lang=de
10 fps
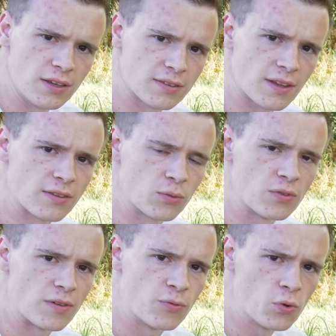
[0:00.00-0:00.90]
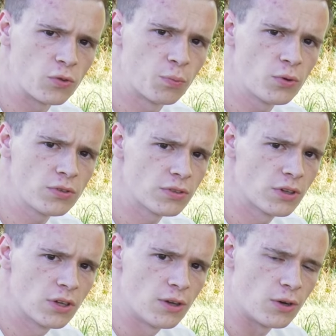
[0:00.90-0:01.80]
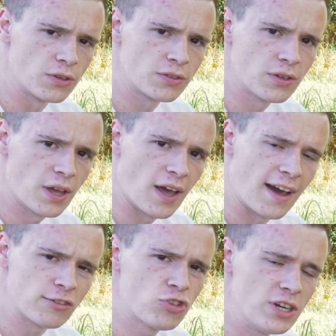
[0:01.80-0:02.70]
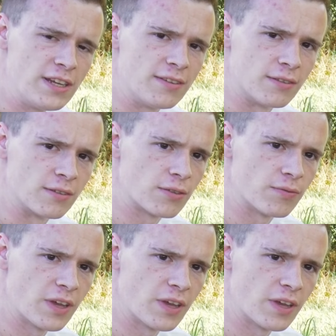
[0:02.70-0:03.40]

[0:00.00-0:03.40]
ist das unser Fokuspunkt. Und anschließend,